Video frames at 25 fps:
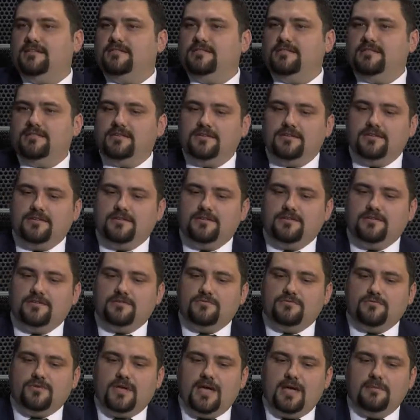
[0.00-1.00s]

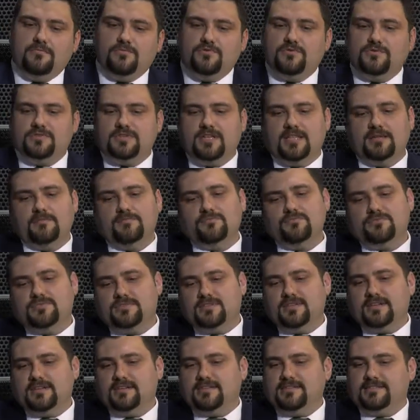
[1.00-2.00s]
e, hem ulusal hem
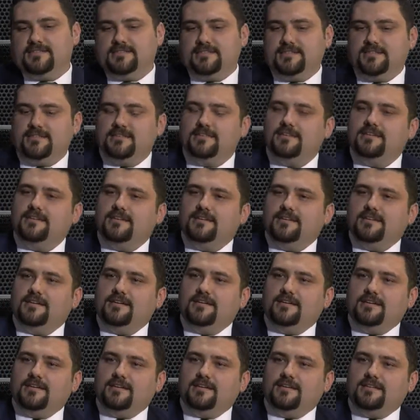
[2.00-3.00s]
uluslararası
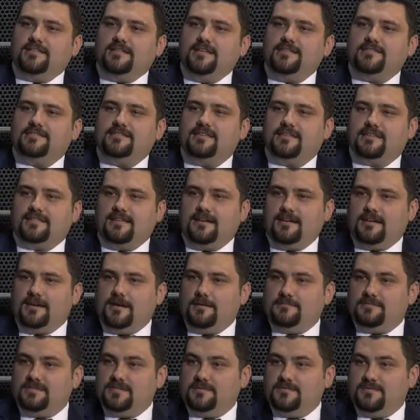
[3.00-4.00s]
e, destekler
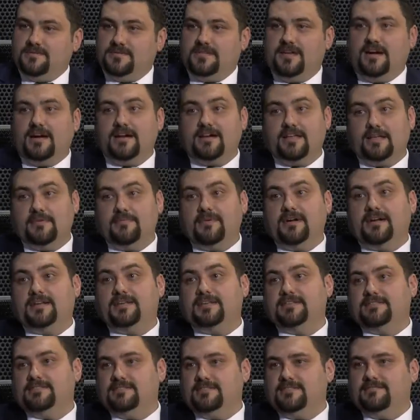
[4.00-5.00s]
kapsamında ARGE
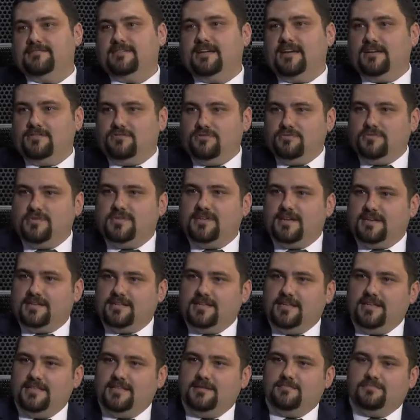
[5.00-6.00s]
merkezleri veya TÜBİTAK
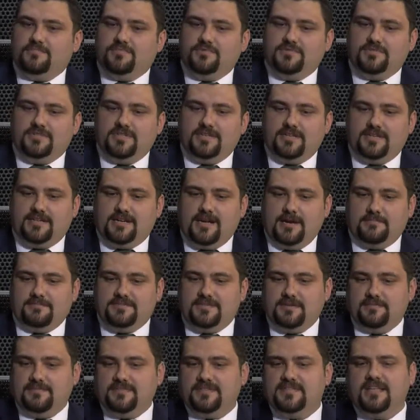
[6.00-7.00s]
de projeleri
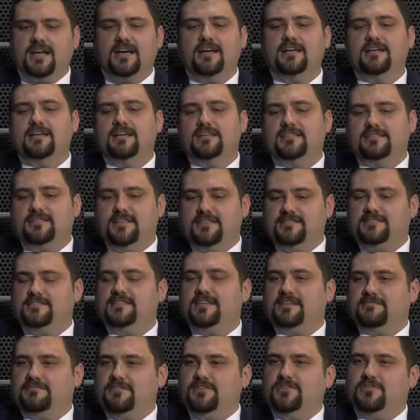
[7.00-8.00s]
kapsamında
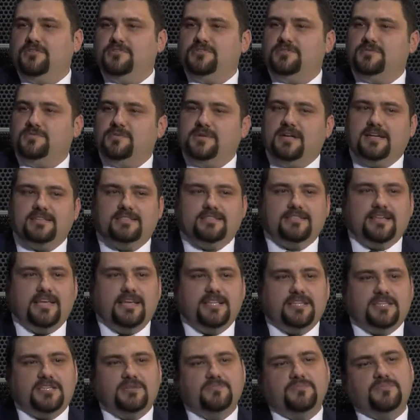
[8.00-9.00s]
destek veriyoruz. Biraz
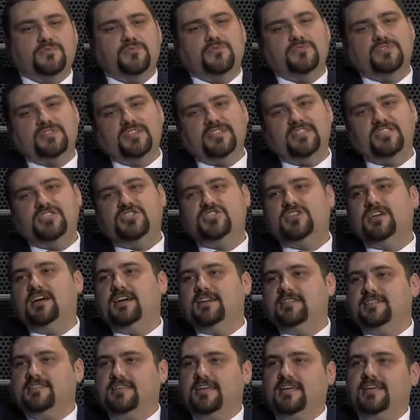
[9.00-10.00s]
etkin projenin
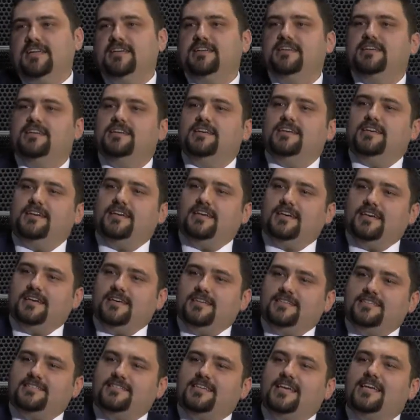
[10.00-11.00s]
içeride
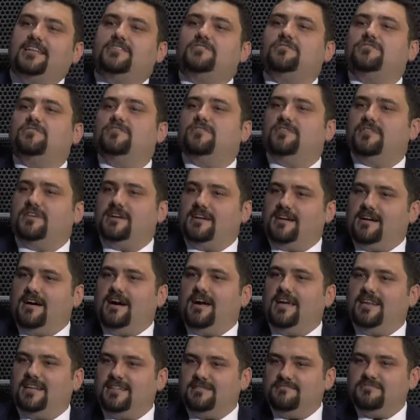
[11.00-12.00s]
e, sektörel olarak
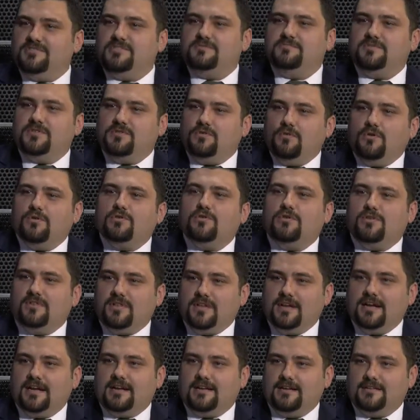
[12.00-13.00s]
ayrılmış bir kolu
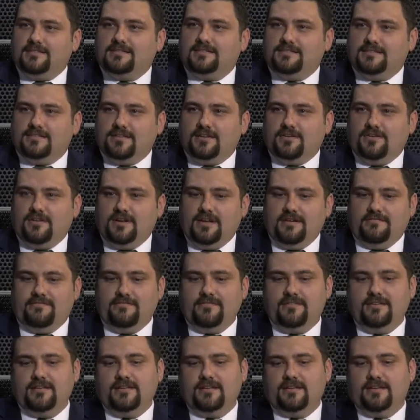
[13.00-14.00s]
olarak aslında görev
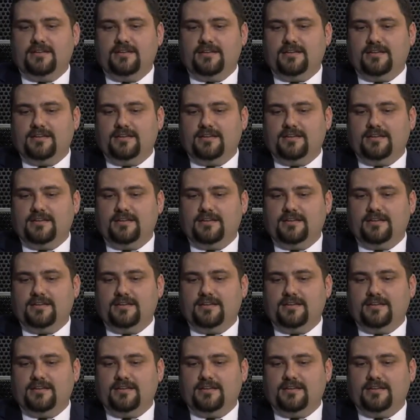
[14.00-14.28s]
e,